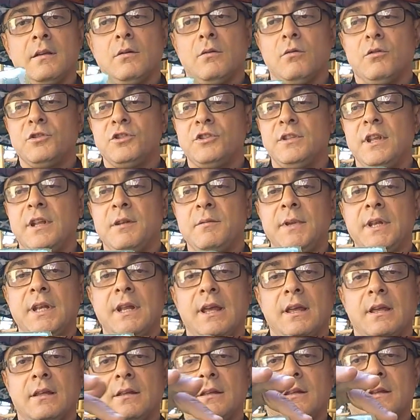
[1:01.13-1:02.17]
Onde
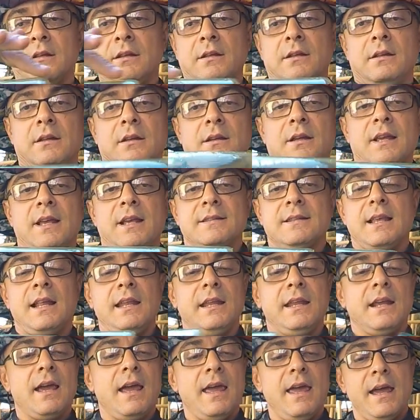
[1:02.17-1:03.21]
termina essa
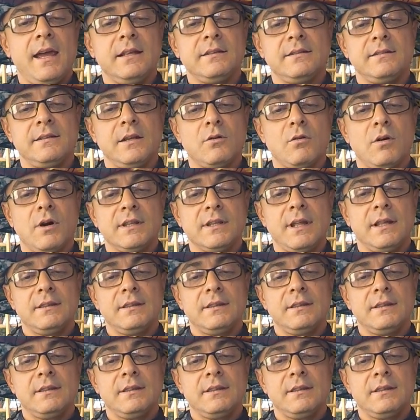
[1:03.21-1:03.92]
linha reta, você corta